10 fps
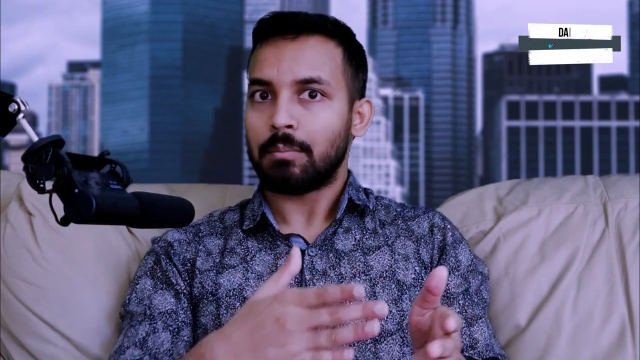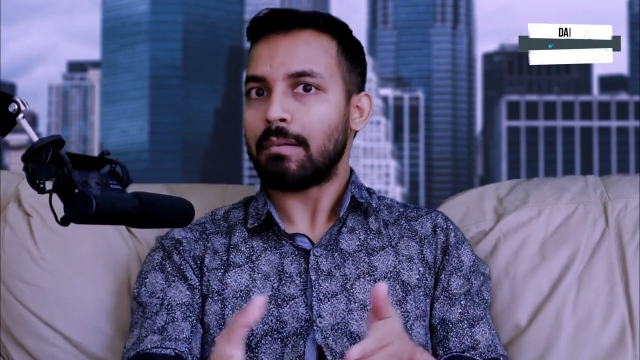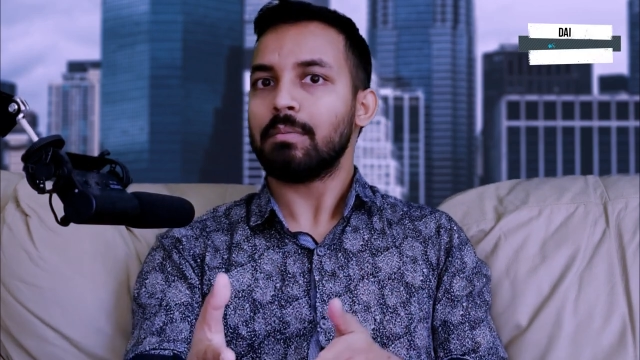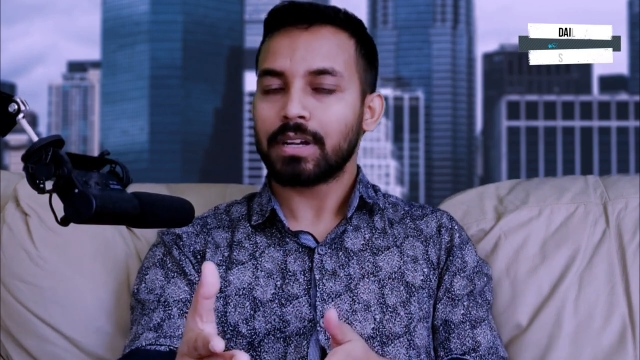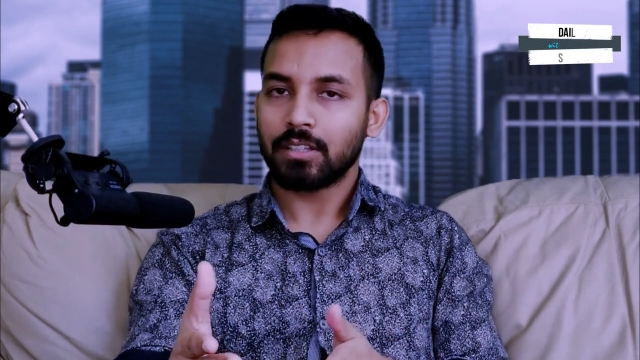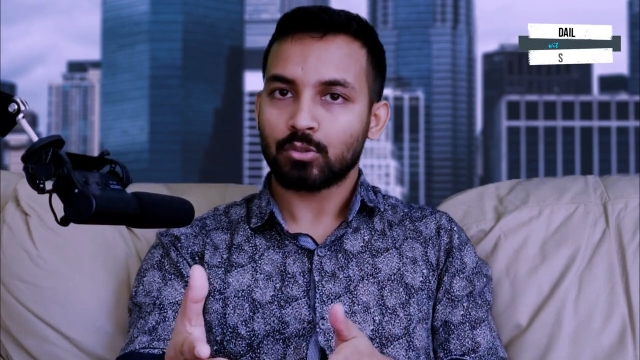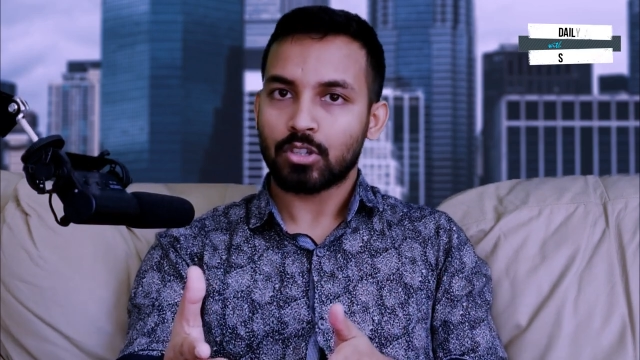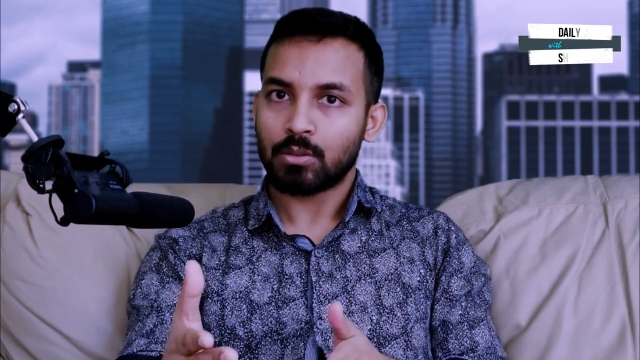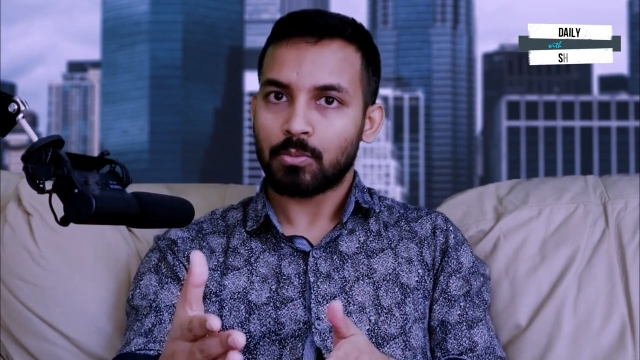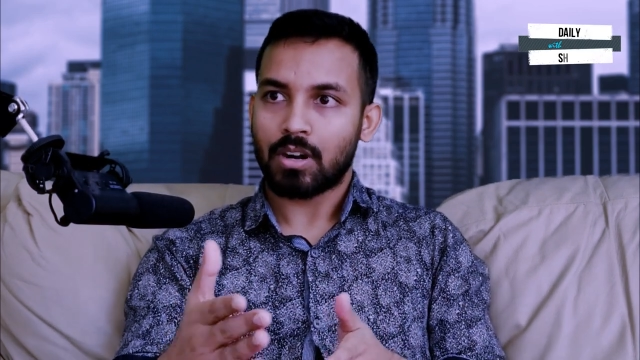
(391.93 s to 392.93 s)
বাবা মাকে
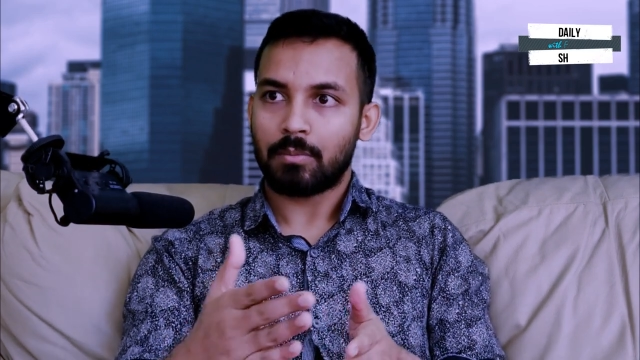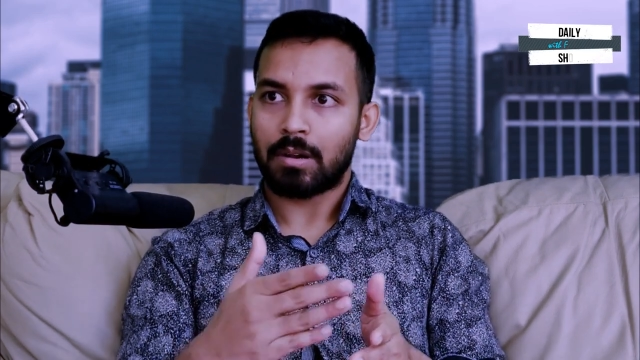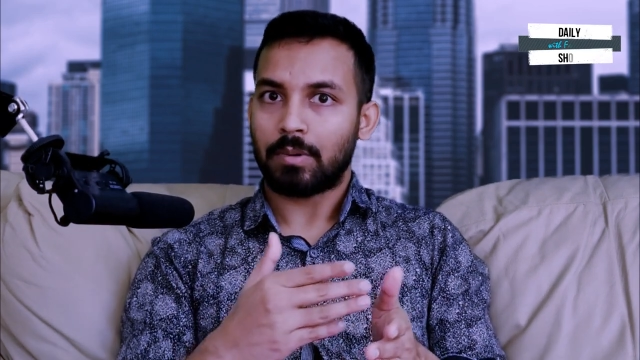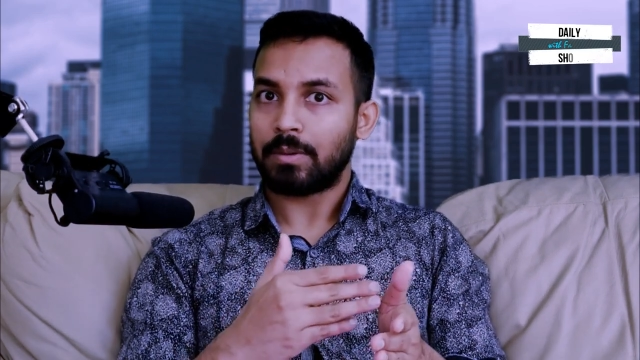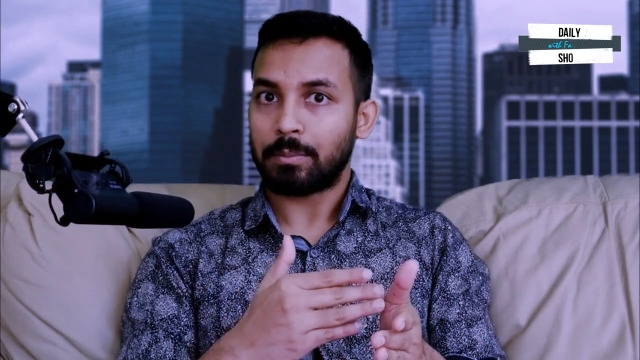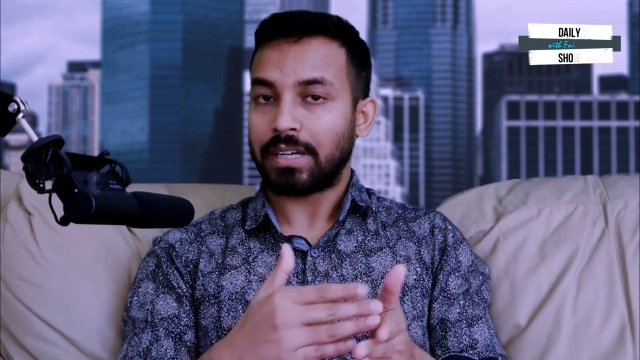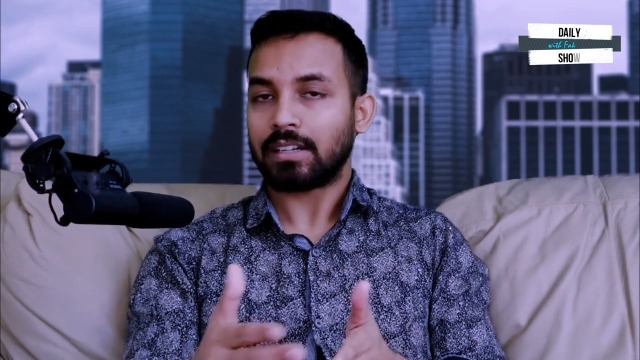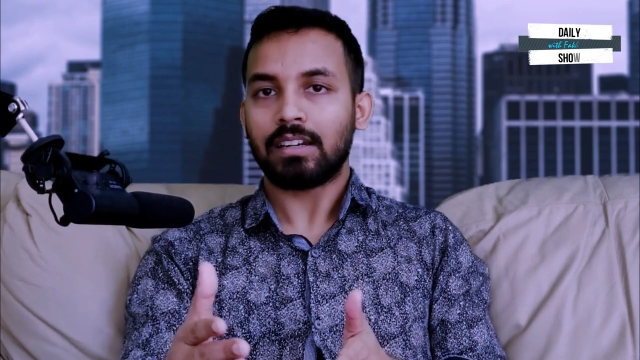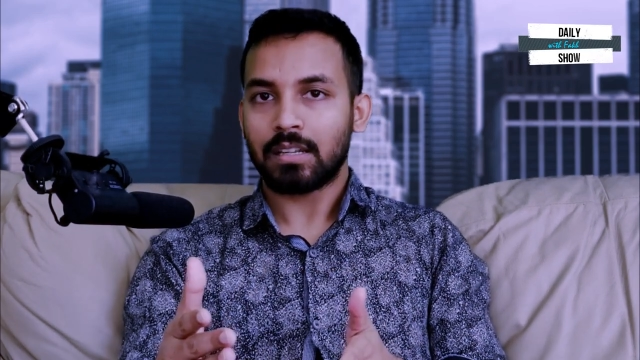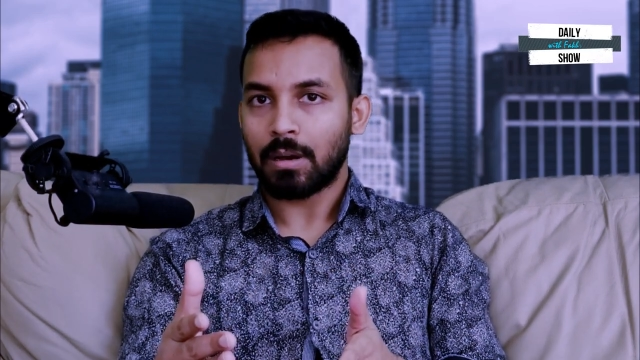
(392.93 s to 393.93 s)
দোষারোপ করা বাবা মার
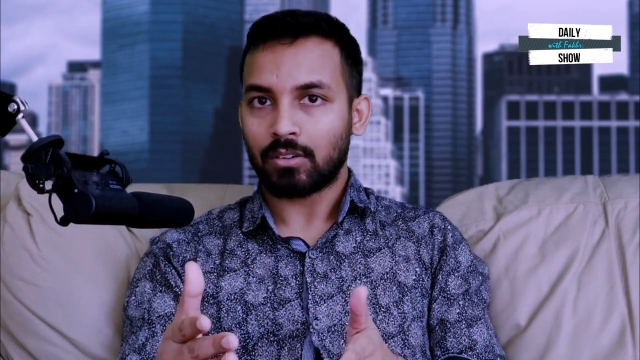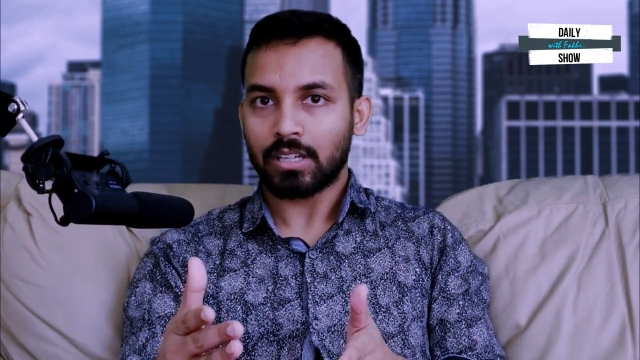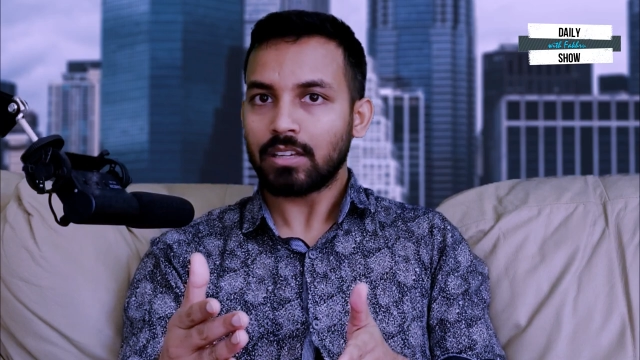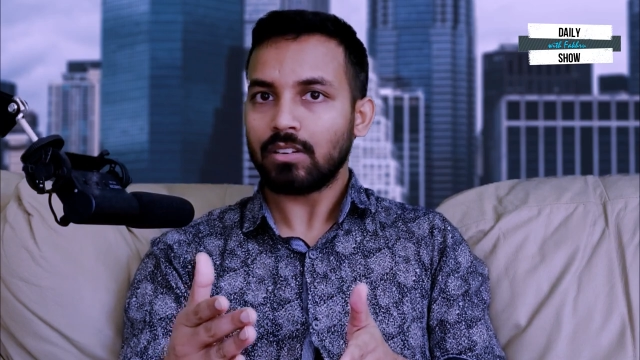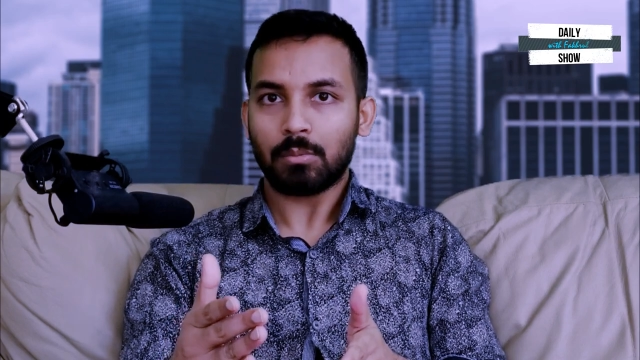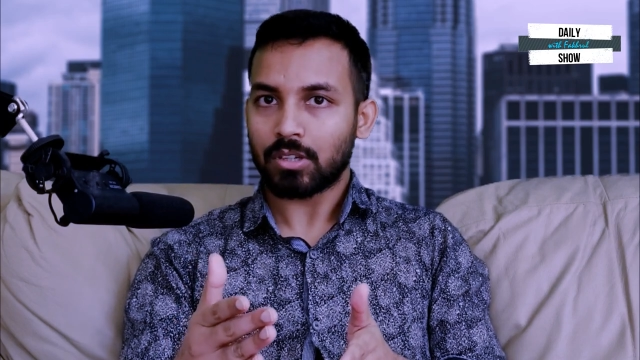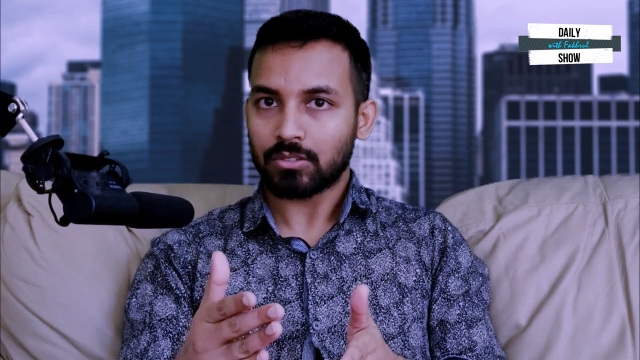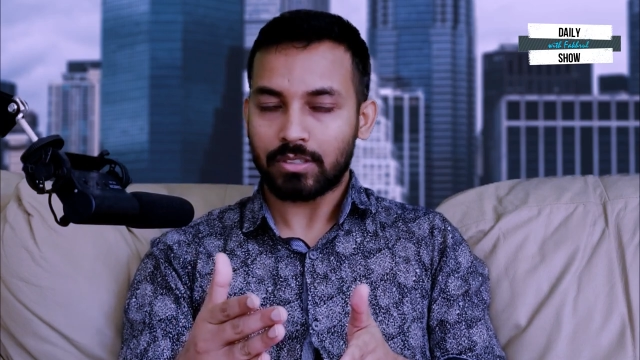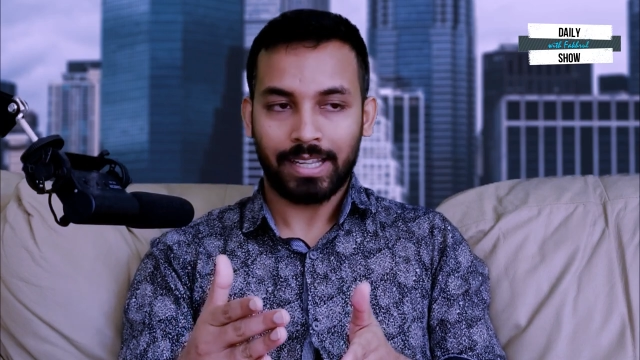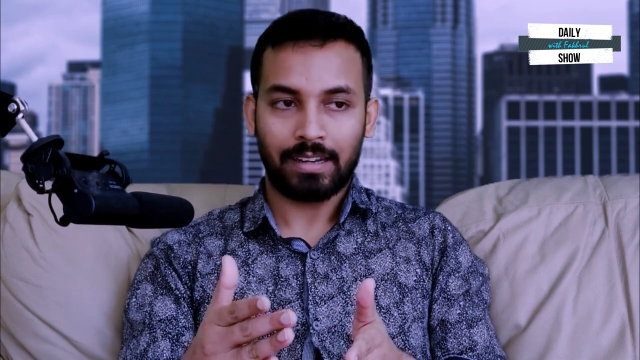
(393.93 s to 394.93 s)
মেন্টালিটি ভালো না এগুলো বলা
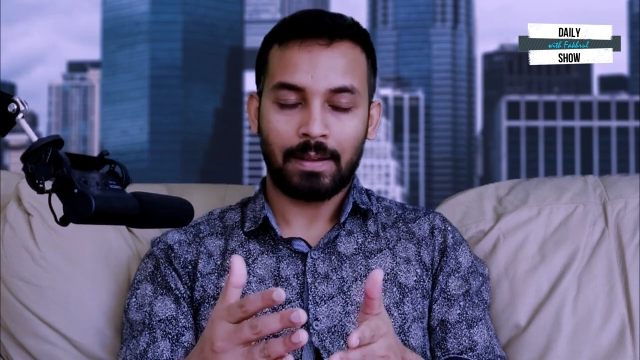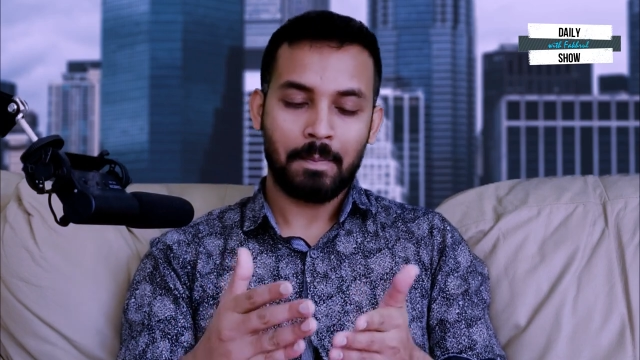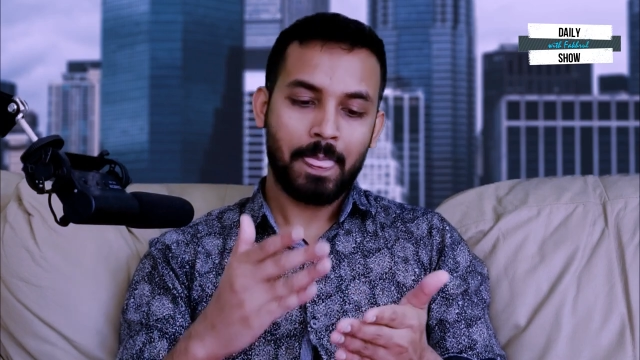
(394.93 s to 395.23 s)
তো ঠিক না